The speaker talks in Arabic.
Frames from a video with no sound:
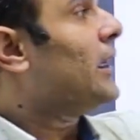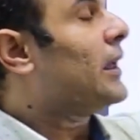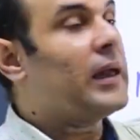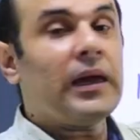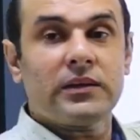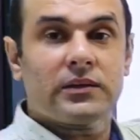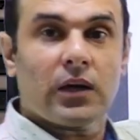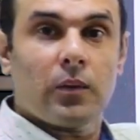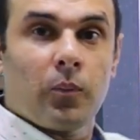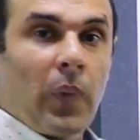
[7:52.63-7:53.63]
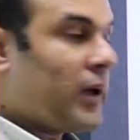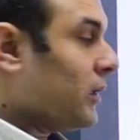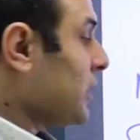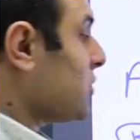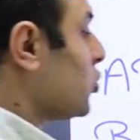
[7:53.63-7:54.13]
8
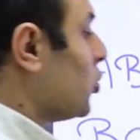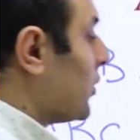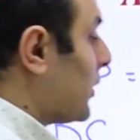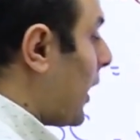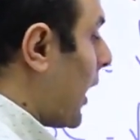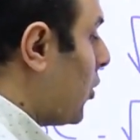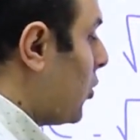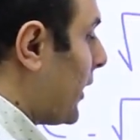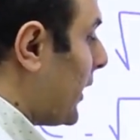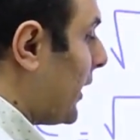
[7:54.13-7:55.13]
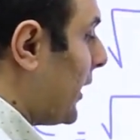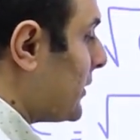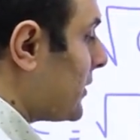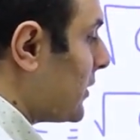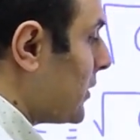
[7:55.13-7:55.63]
ماينس 2 اهو
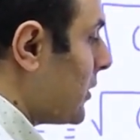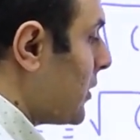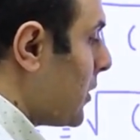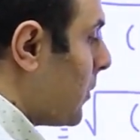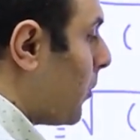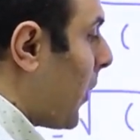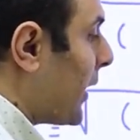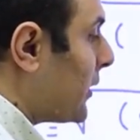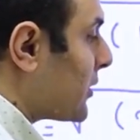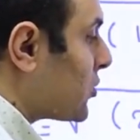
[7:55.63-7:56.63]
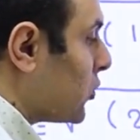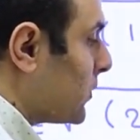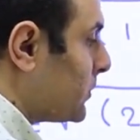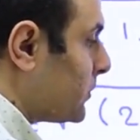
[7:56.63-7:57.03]
8 ماينس 2